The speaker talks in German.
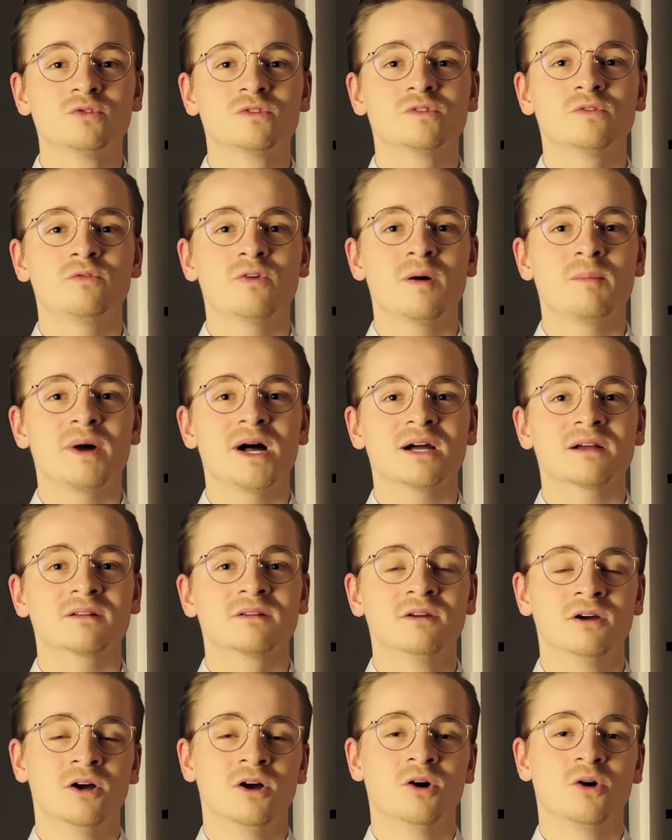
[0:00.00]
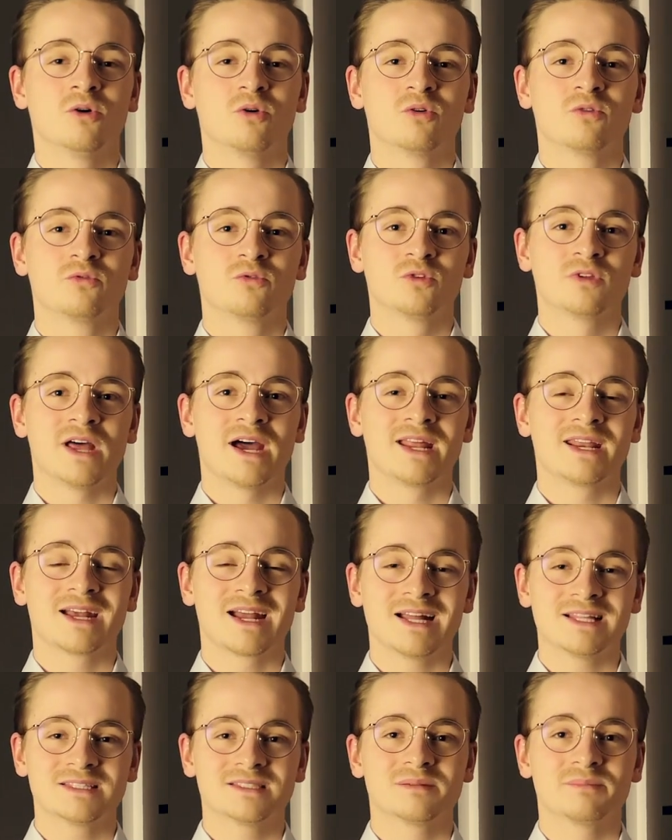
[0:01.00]
gut zu vermarkten und wird eine
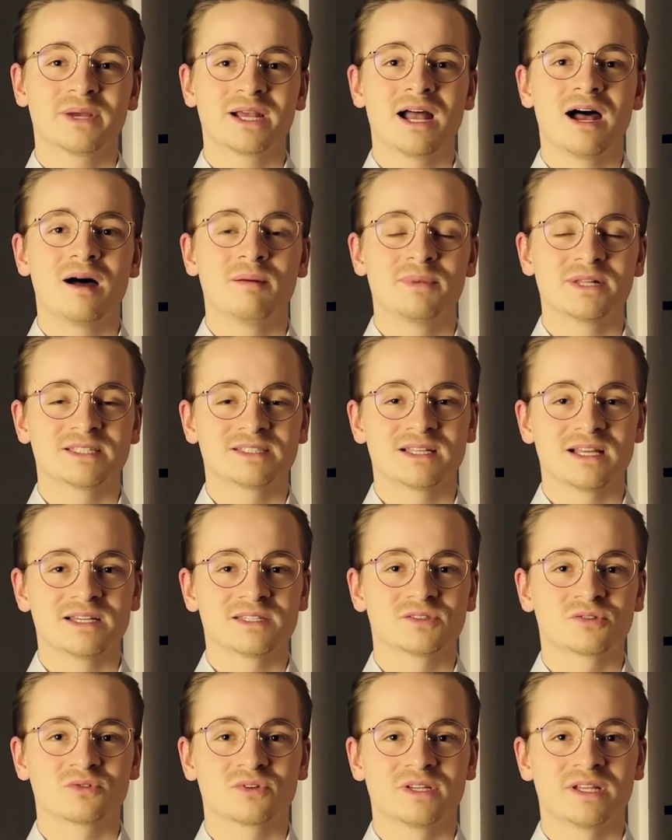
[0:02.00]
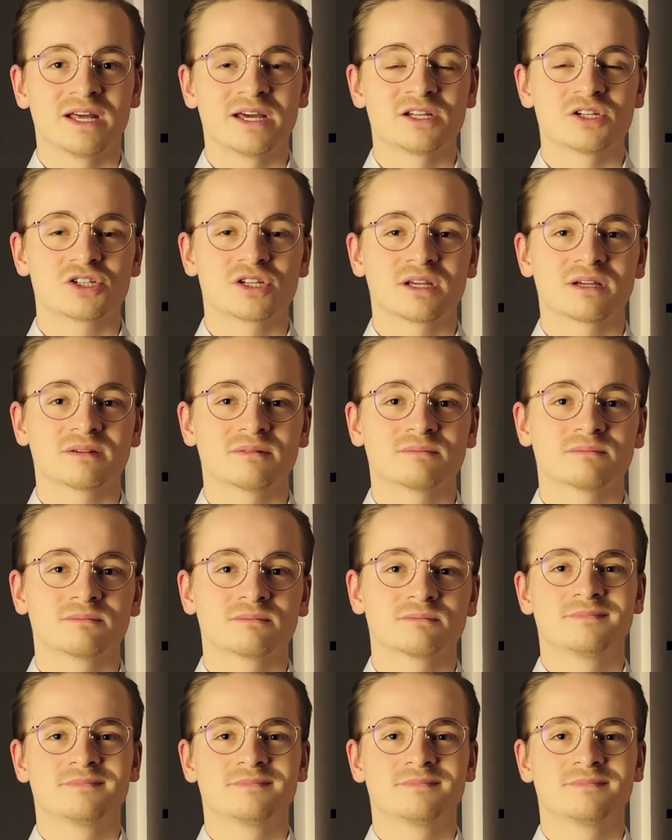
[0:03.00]
ganze Menge Arbeitsleistung hineinstecken.